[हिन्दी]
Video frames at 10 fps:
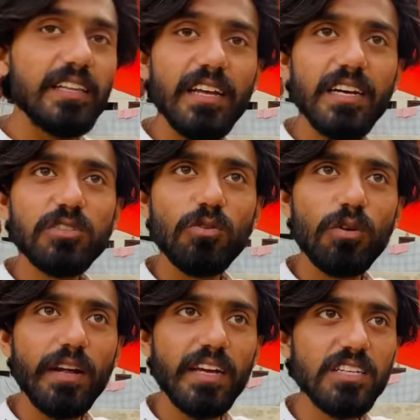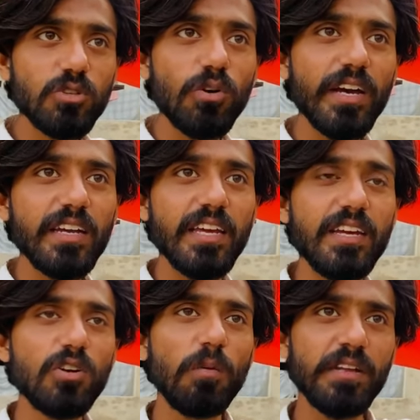देना शुरू करेगी छोड़ेगी
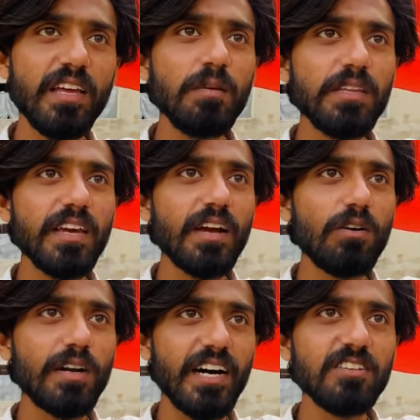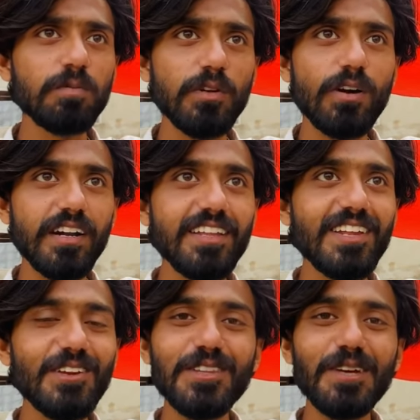नहीं टॉमन जनी में देखा और डांस पे जो अंडे दे
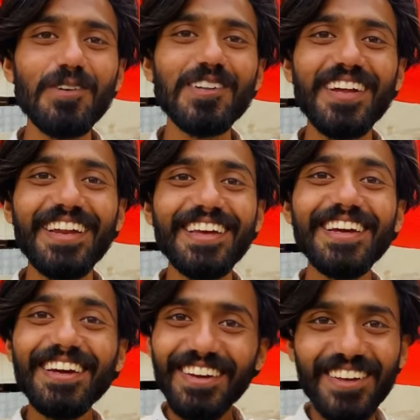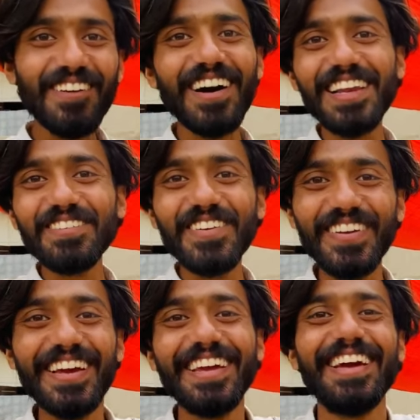रही होती है बहुत सारी ये वाली
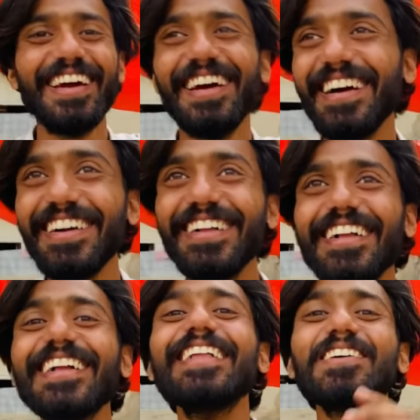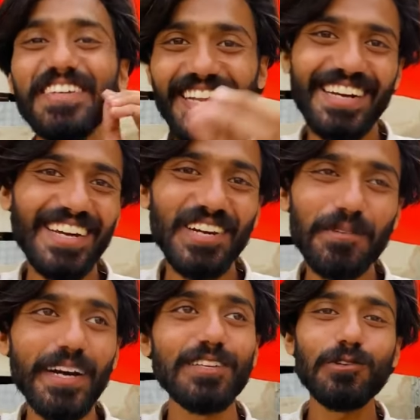मुर्गी मजाक कर रहा हूँ
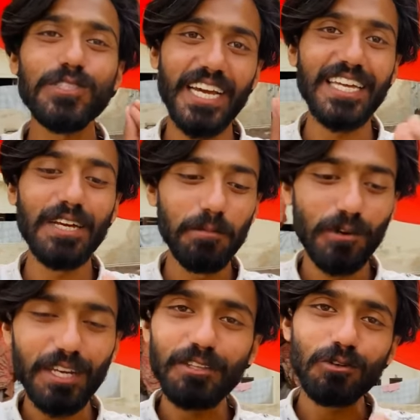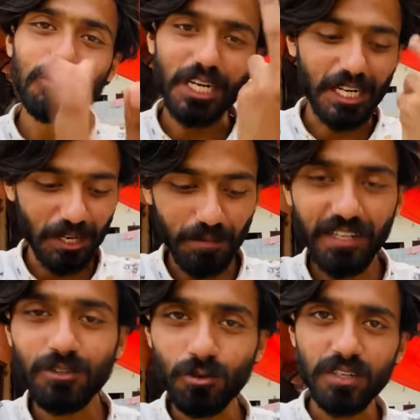भाई इसको चाहिए मुर्गी तो दो चक्कर
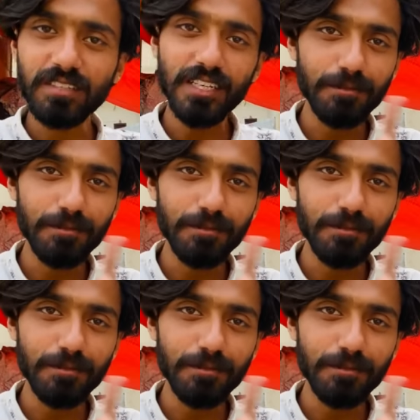में थोड़ी सी